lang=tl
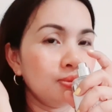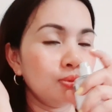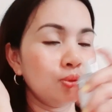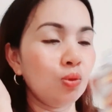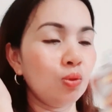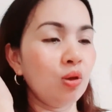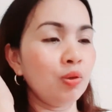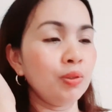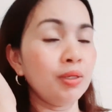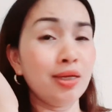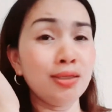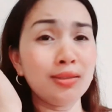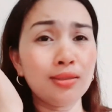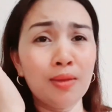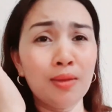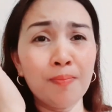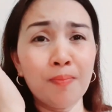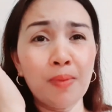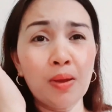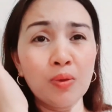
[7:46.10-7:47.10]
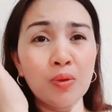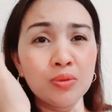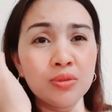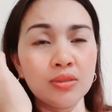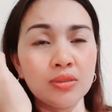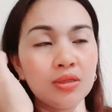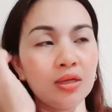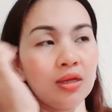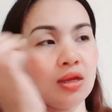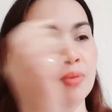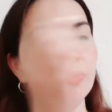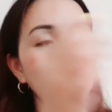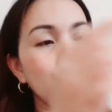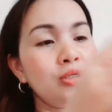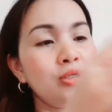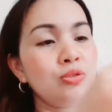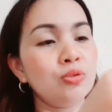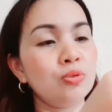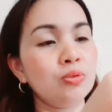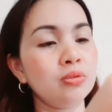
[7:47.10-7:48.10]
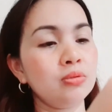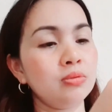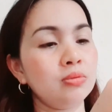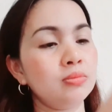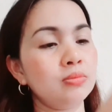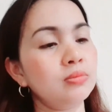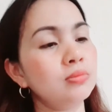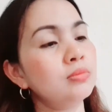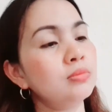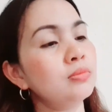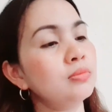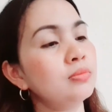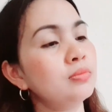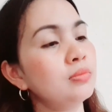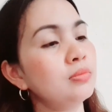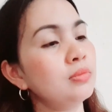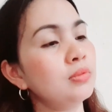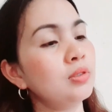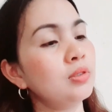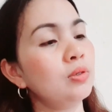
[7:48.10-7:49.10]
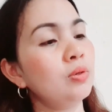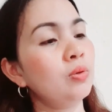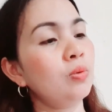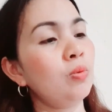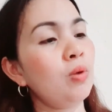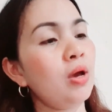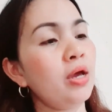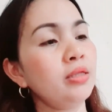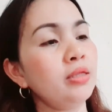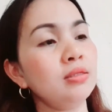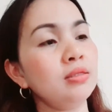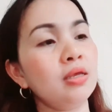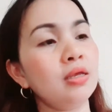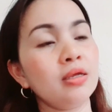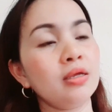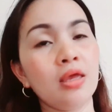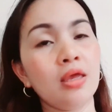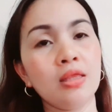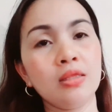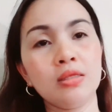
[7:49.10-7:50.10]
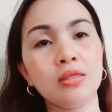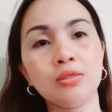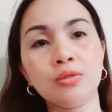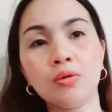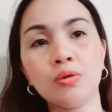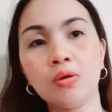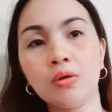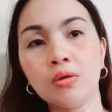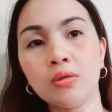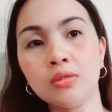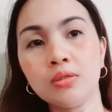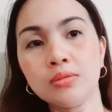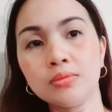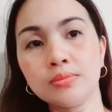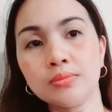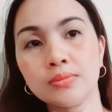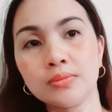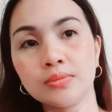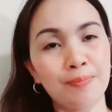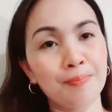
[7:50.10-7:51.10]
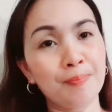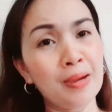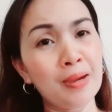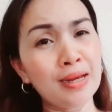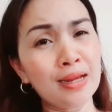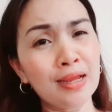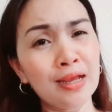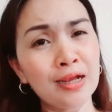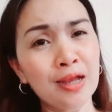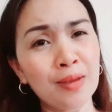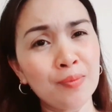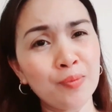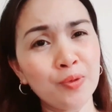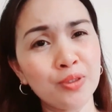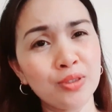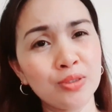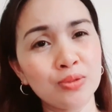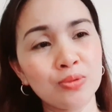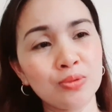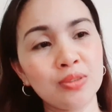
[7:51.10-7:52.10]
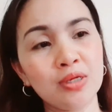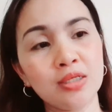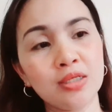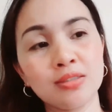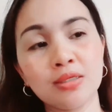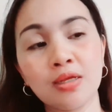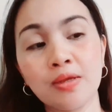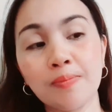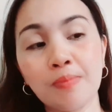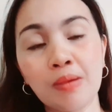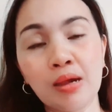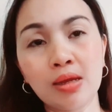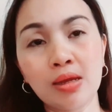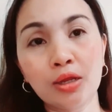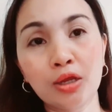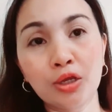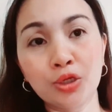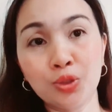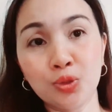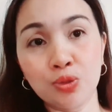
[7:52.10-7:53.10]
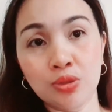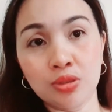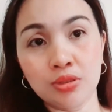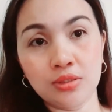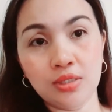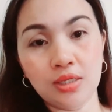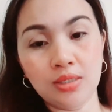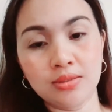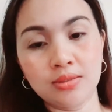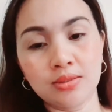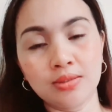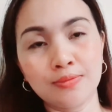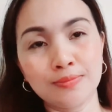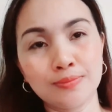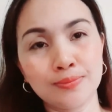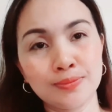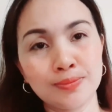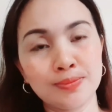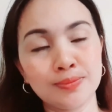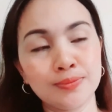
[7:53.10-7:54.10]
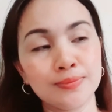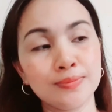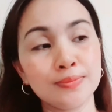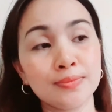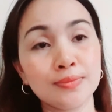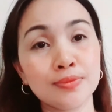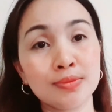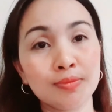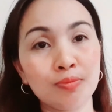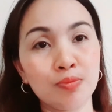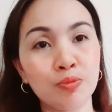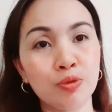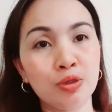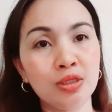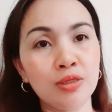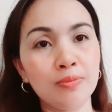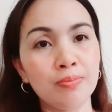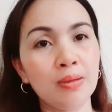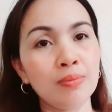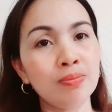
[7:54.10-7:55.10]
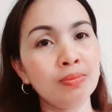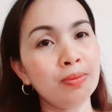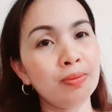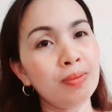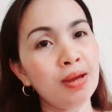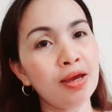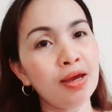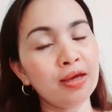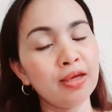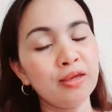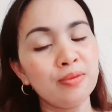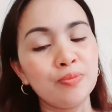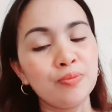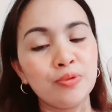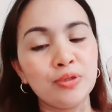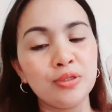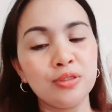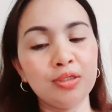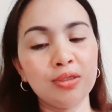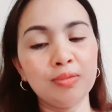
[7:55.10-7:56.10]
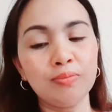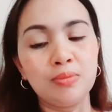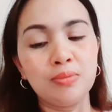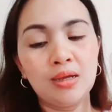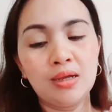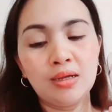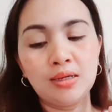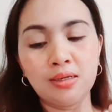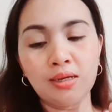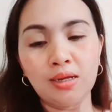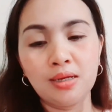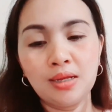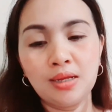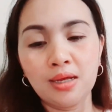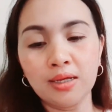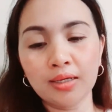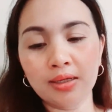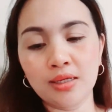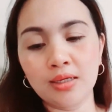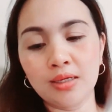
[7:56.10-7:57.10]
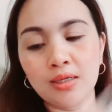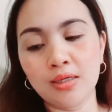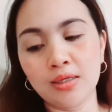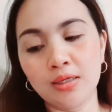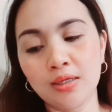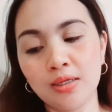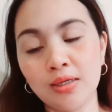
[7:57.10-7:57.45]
Wow guys, ang bango din ng amoy nitong white na Kenneth Call Parang ang amoy nito guys ay parang unisex. Pwede pang babae, pwede pang lalaki.